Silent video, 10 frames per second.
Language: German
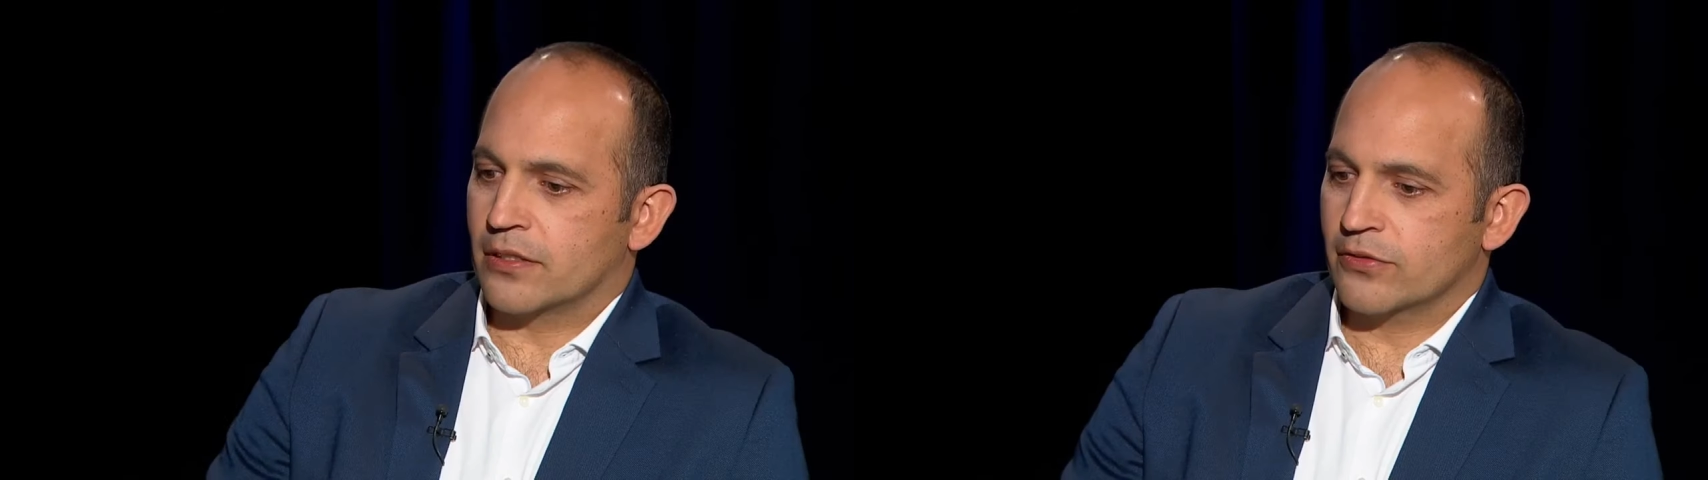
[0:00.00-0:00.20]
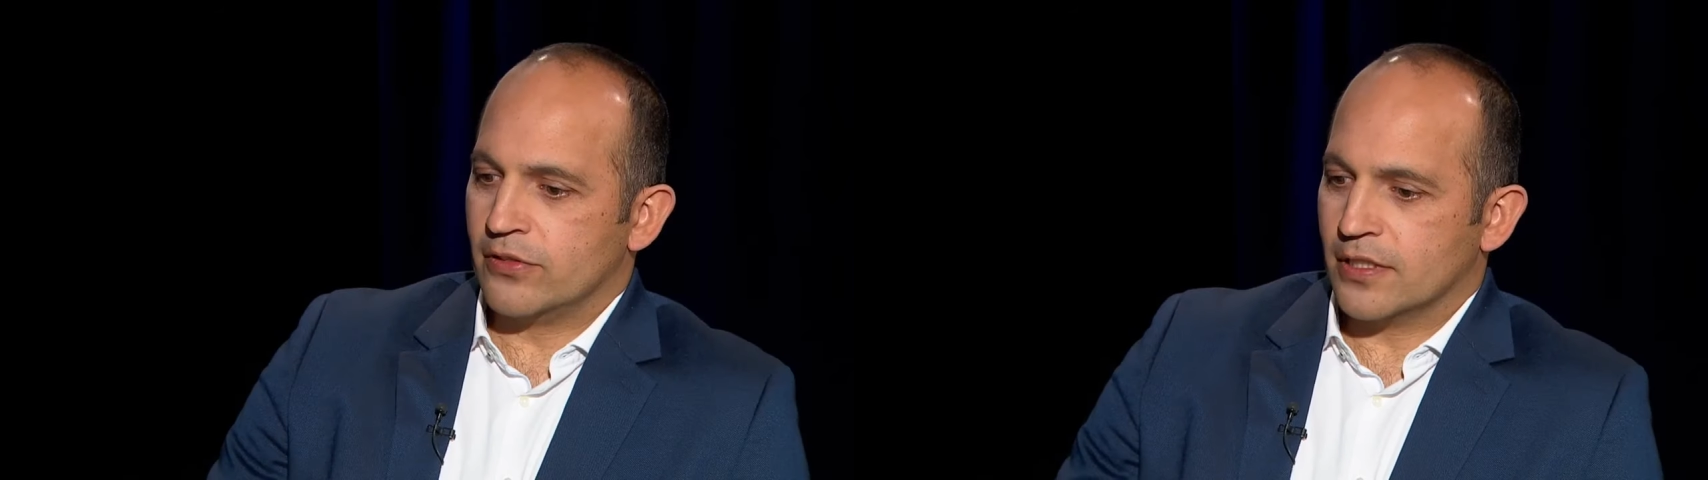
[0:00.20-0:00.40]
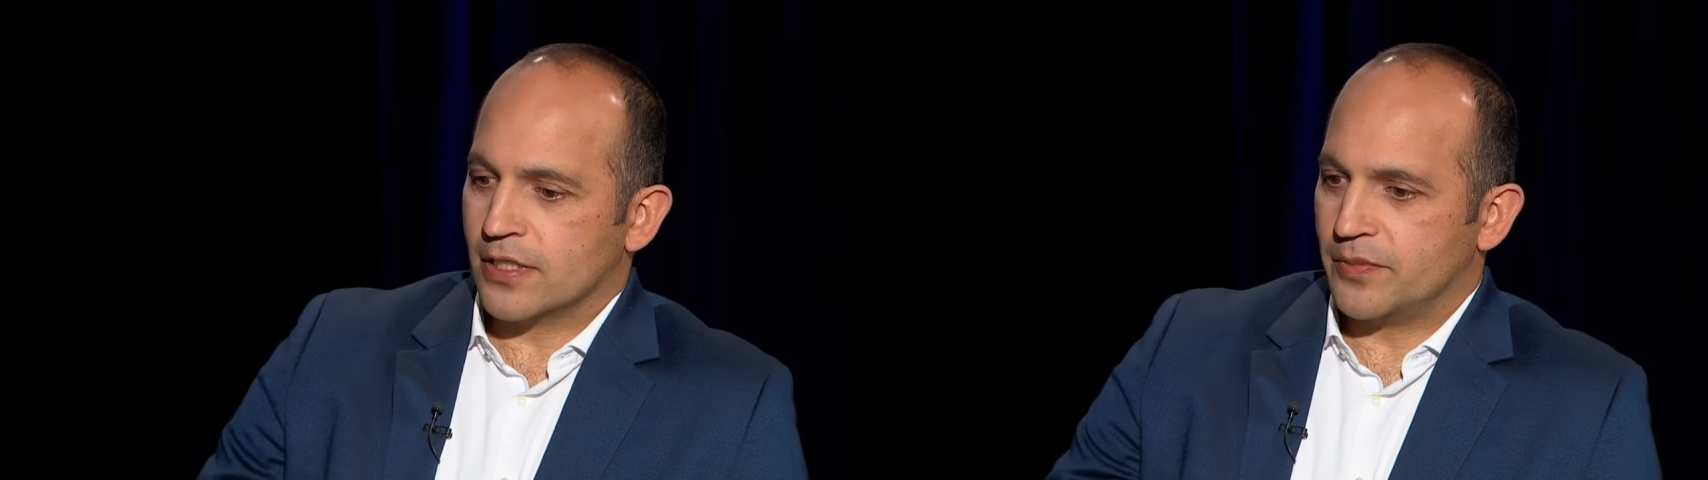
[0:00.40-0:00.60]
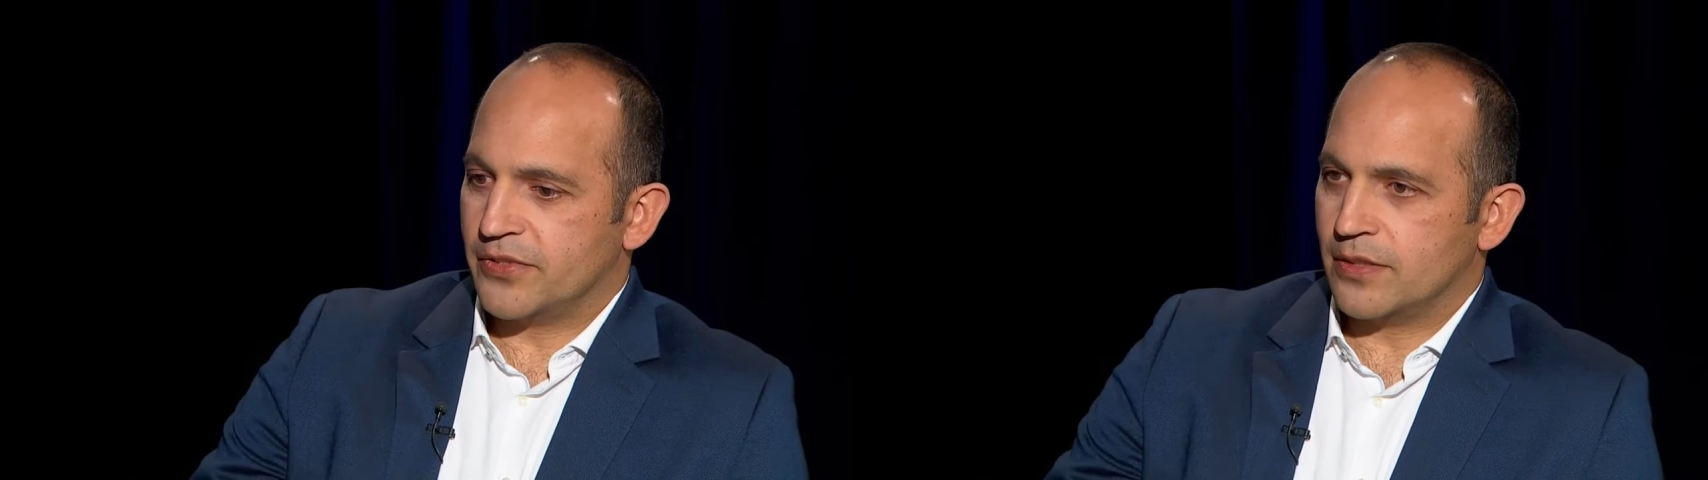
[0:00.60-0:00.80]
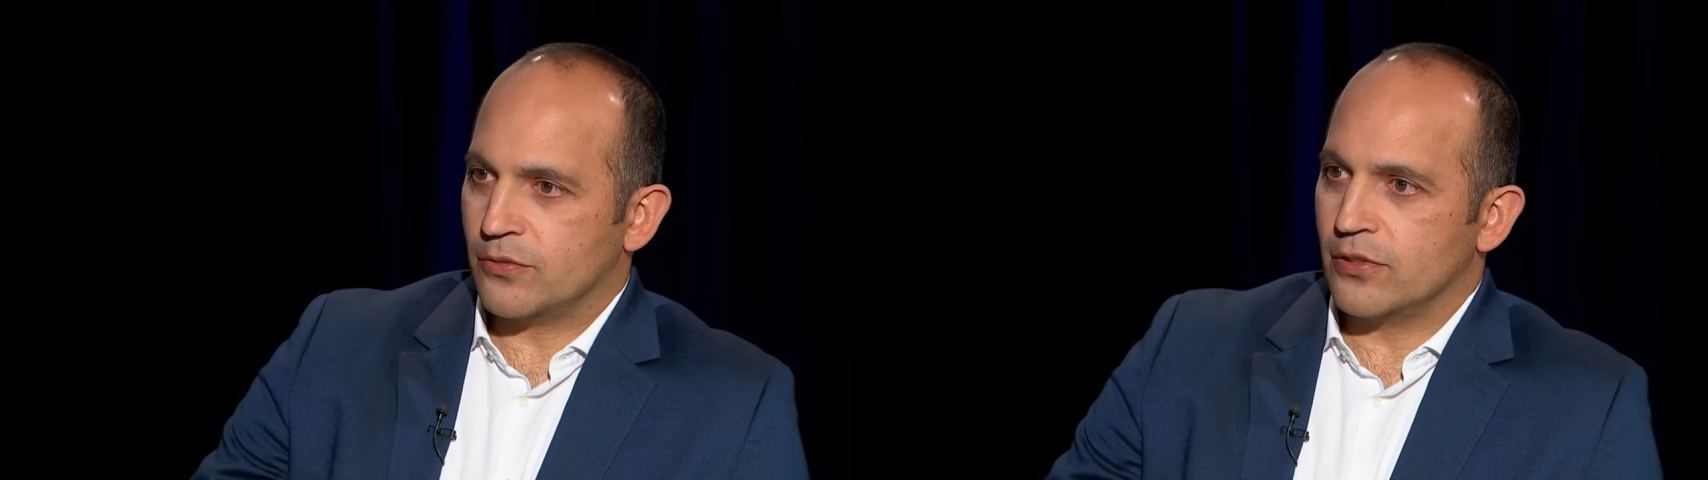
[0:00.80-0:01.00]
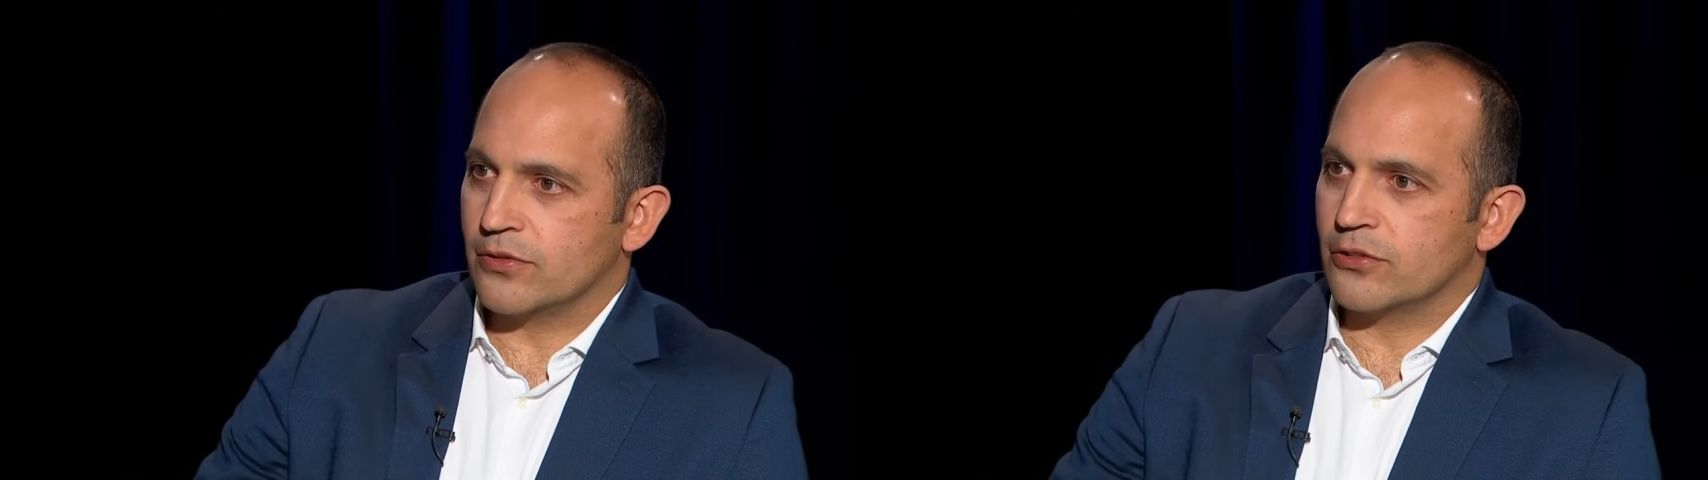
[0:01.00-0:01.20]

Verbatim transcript: in Russland gab es ja wohl